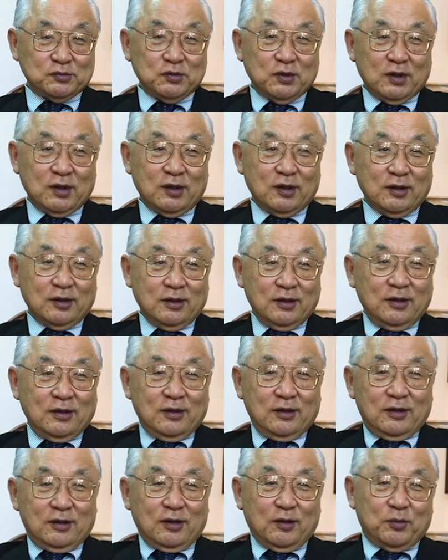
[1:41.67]
は
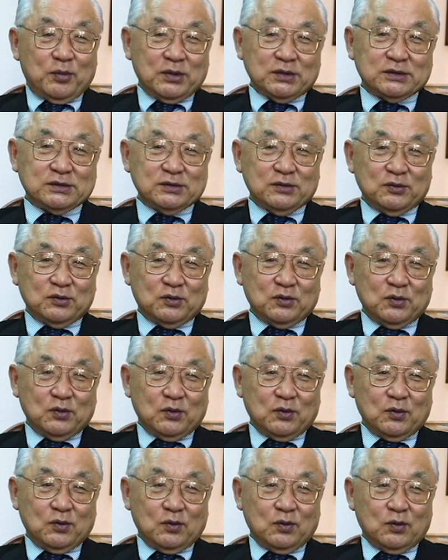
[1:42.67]
やっぱり仕
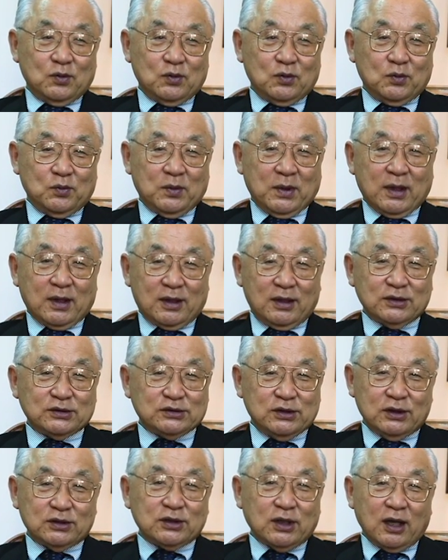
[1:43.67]
事ばっかりし
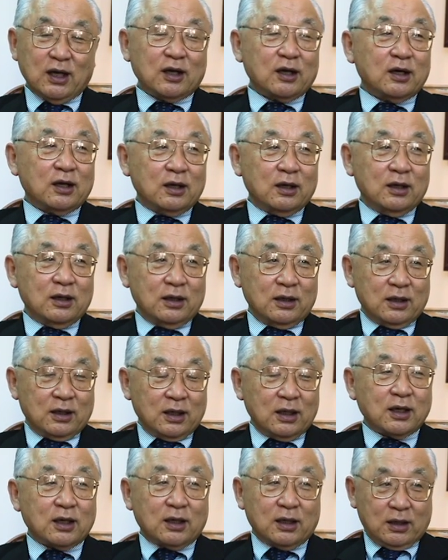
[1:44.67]
てきたんかか
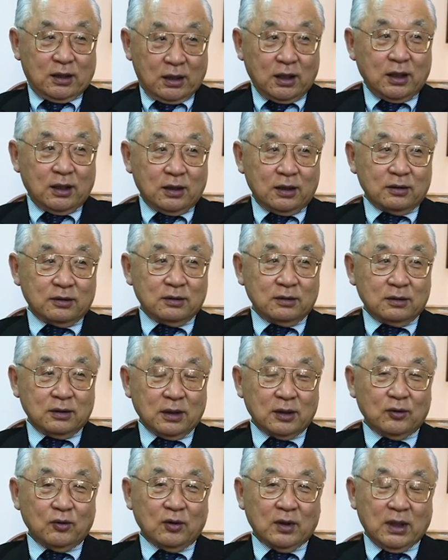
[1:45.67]
らかなた
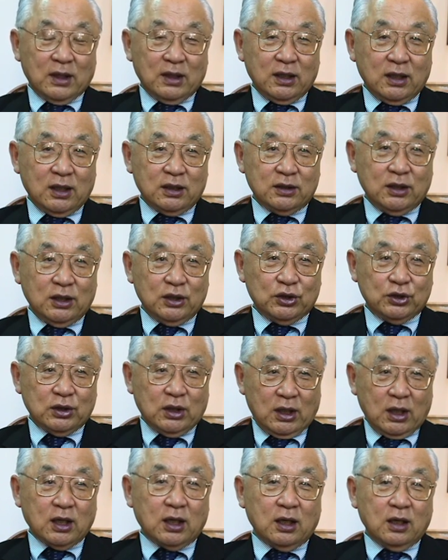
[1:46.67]
だお金ができた
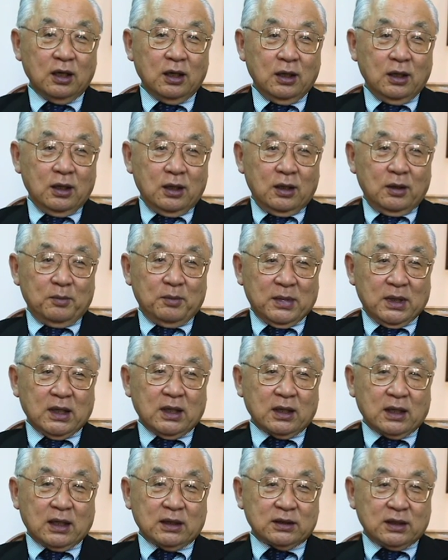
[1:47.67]
ら、
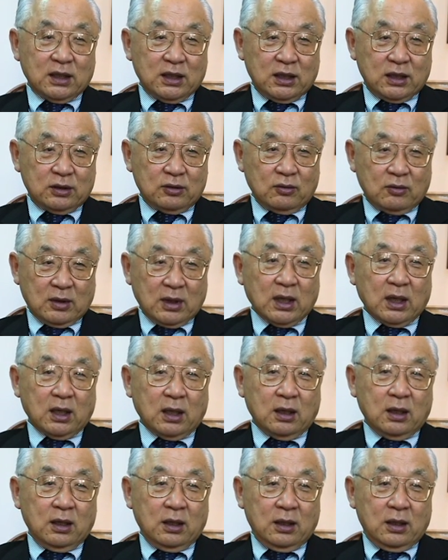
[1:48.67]
まあ、家庭とか
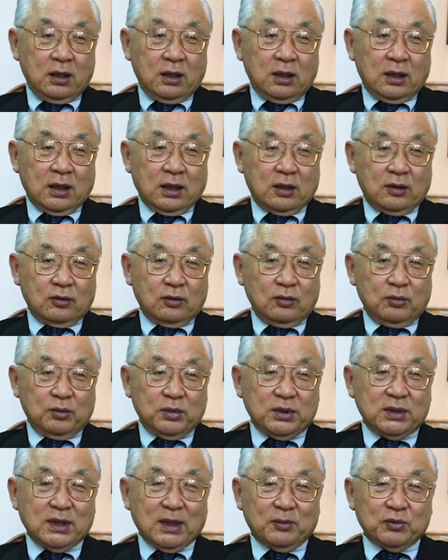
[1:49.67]
あの
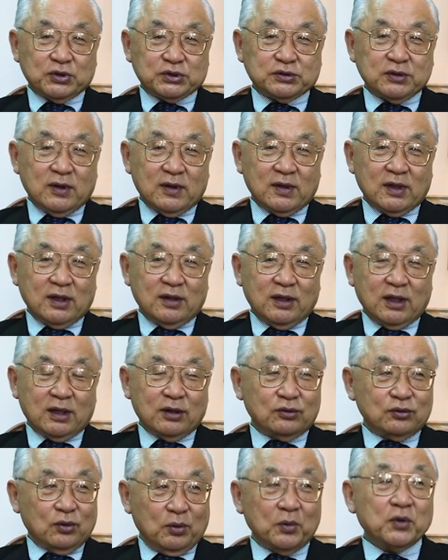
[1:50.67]
みんなも幸せにでき
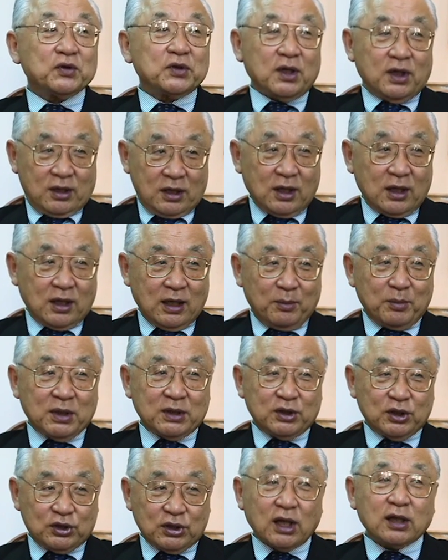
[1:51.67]
ると思うてね頑張っ
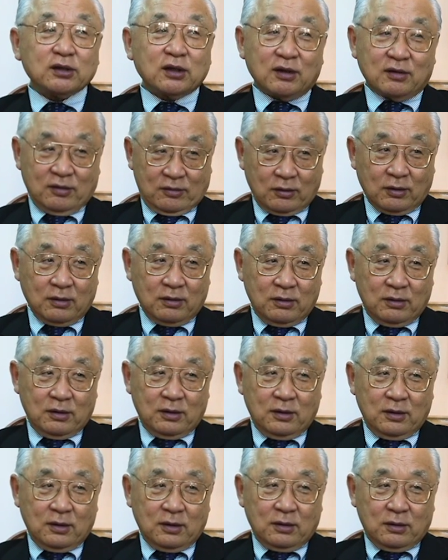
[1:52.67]
てきたんですよ。
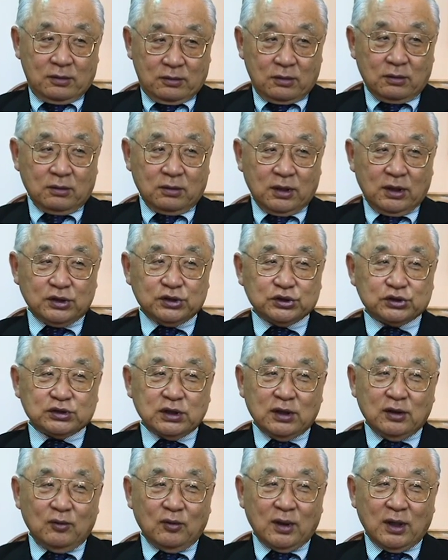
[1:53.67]
うん、で実
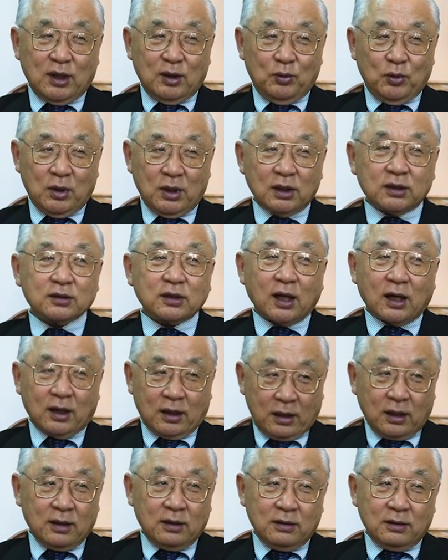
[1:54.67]
際にお金もらった
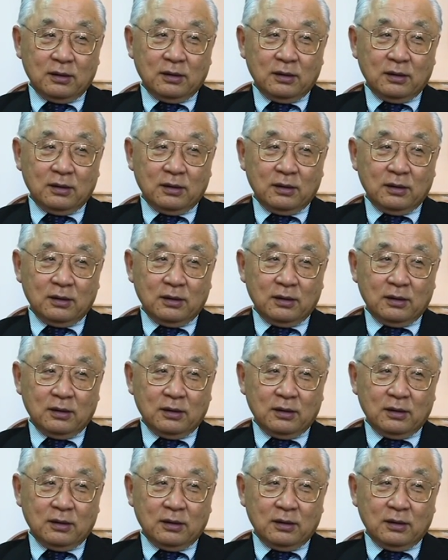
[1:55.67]
ら